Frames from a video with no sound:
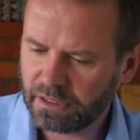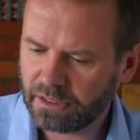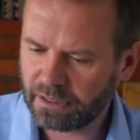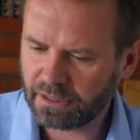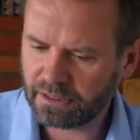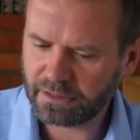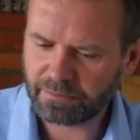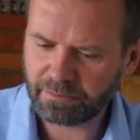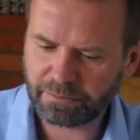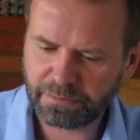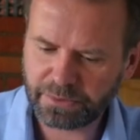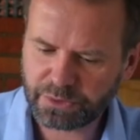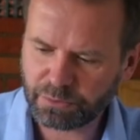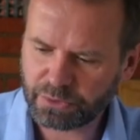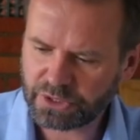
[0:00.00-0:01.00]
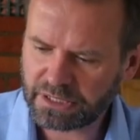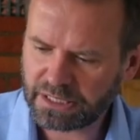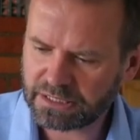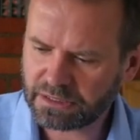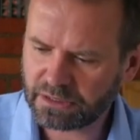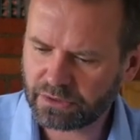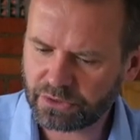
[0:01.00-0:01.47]
E, być może
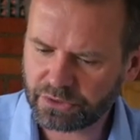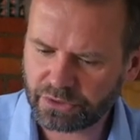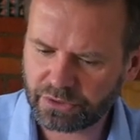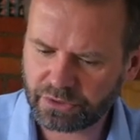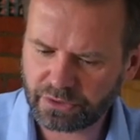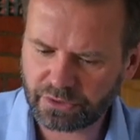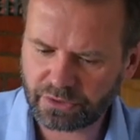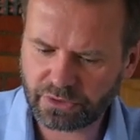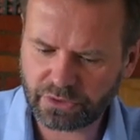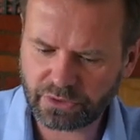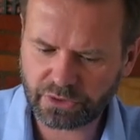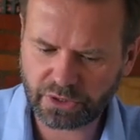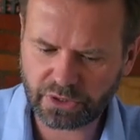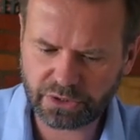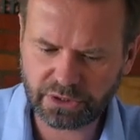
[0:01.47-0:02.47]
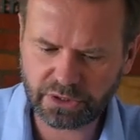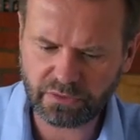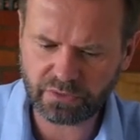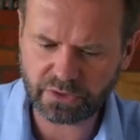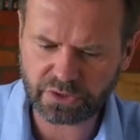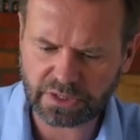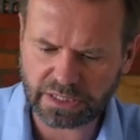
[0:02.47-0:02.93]
teraz ktoś e, się
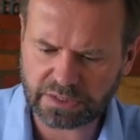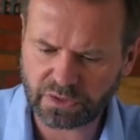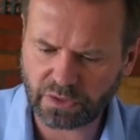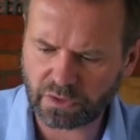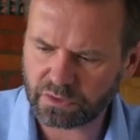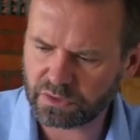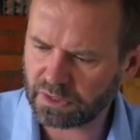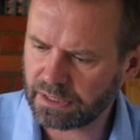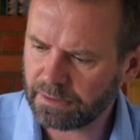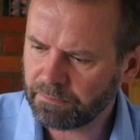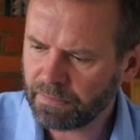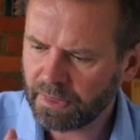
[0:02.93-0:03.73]
zdziwi, że tak sądzę,